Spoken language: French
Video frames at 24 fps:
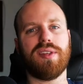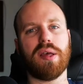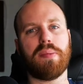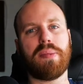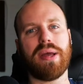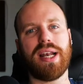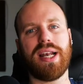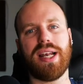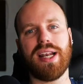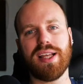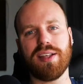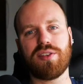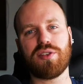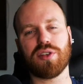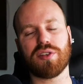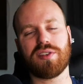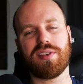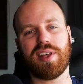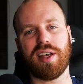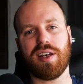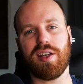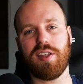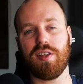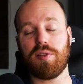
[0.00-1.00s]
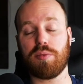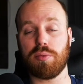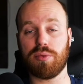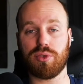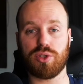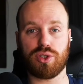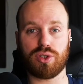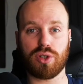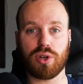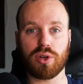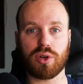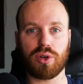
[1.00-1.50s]
s'appelle L'essentialisme,
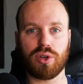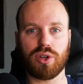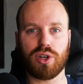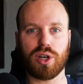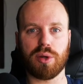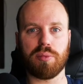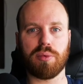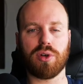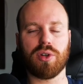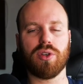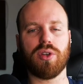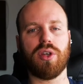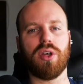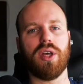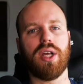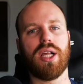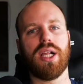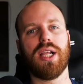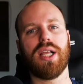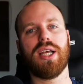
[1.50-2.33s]
je te le recommande.